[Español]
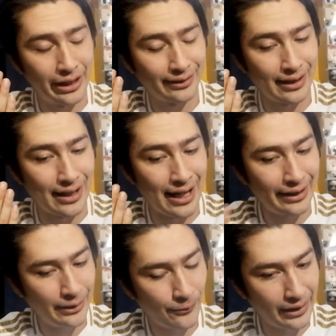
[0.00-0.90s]
puerta
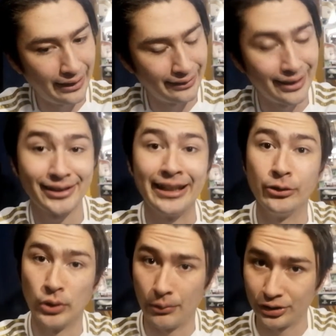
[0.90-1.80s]
a diferentes
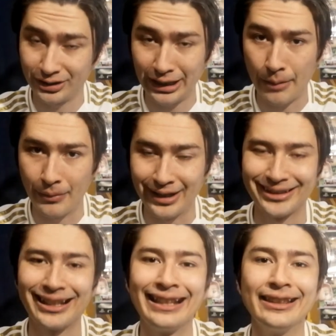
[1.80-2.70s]
y nuevos
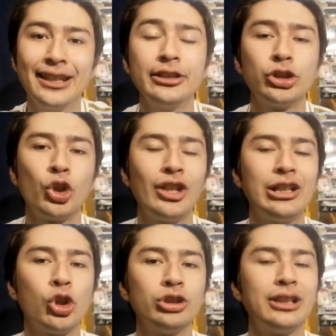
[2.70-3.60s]
tramas dentro
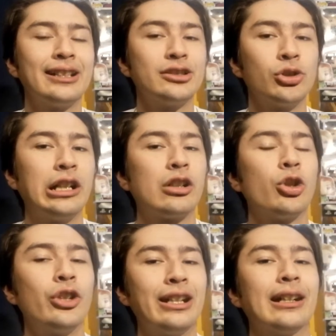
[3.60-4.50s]
del contexto que
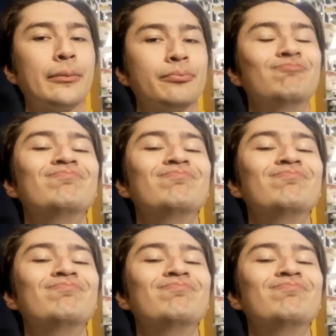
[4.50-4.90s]
rodea